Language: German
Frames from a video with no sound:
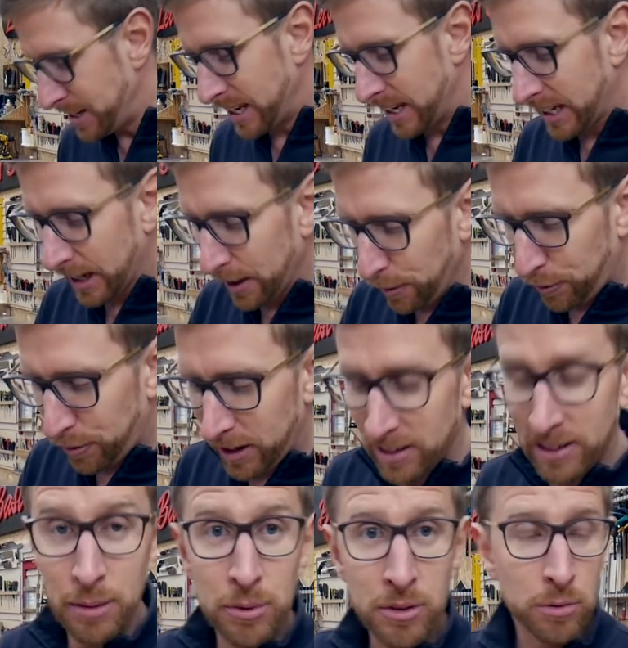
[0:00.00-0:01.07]
den Griff, der ist
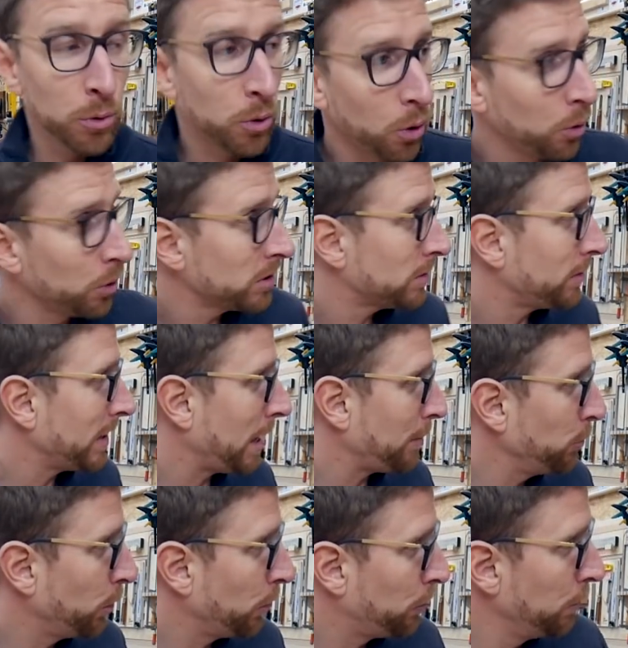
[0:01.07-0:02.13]
aber zu groß, weil ich habe
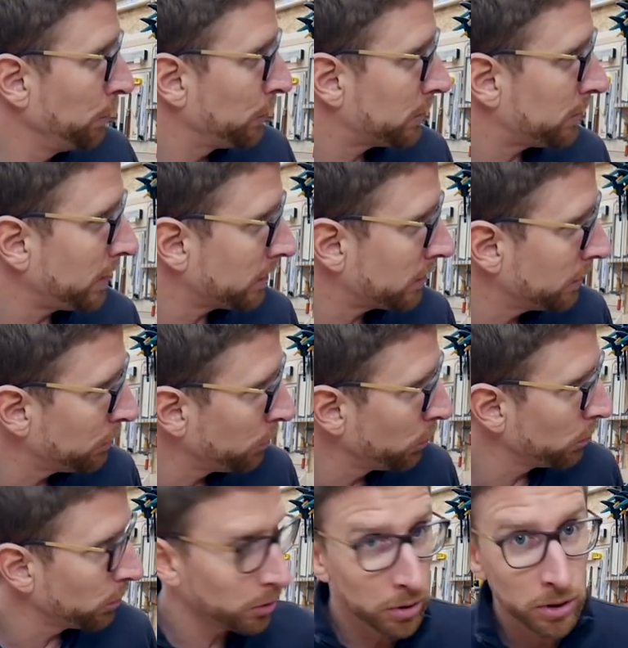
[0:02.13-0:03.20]
nur 25er
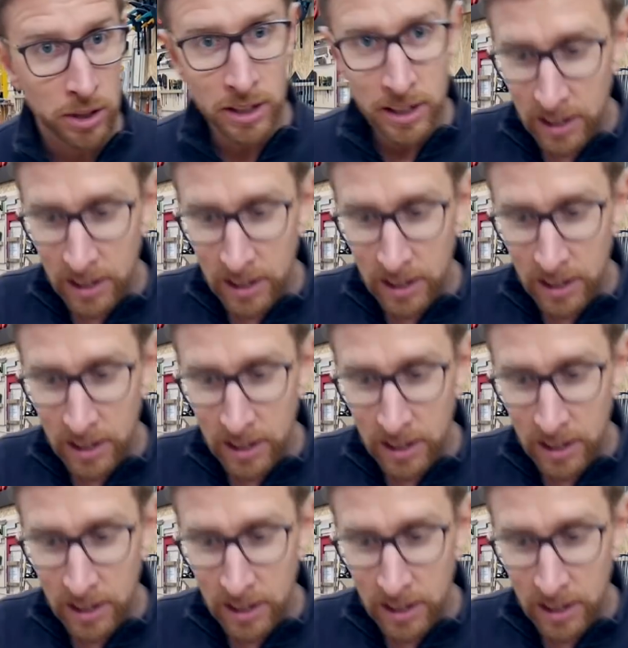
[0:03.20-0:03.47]
Bohrung,